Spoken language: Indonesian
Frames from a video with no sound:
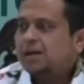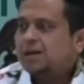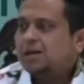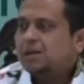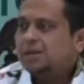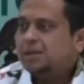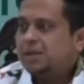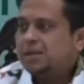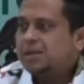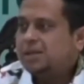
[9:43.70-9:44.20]

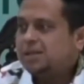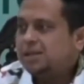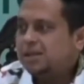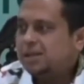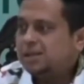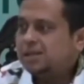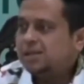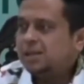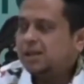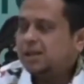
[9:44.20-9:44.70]
Itu
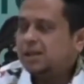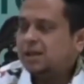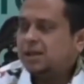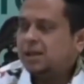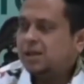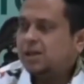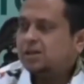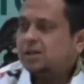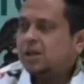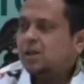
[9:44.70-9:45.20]
Injilnya.
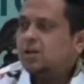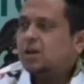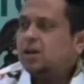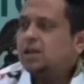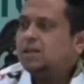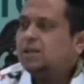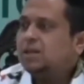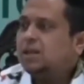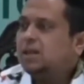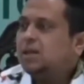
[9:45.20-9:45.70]
Kalau
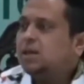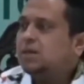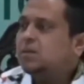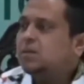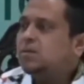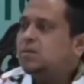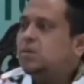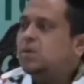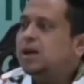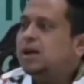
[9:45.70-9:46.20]

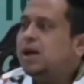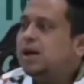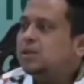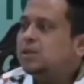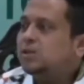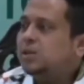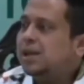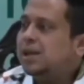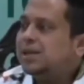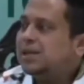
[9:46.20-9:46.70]
Tauratnya buka
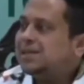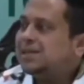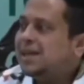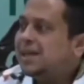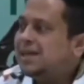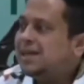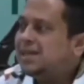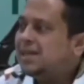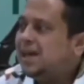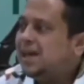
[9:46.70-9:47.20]
surat
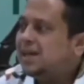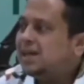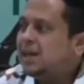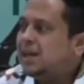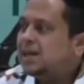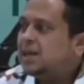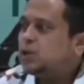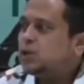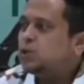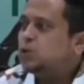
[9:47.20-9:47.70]
Kejadian
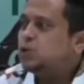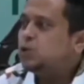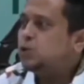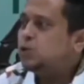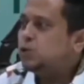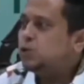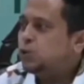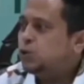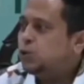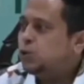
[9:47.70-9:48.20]
ayat
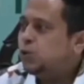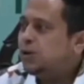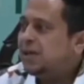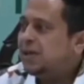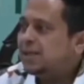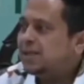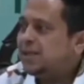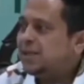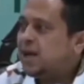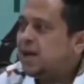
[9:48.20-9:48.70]
7
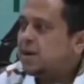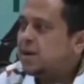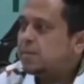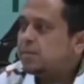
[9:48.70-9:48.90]
ayat 6.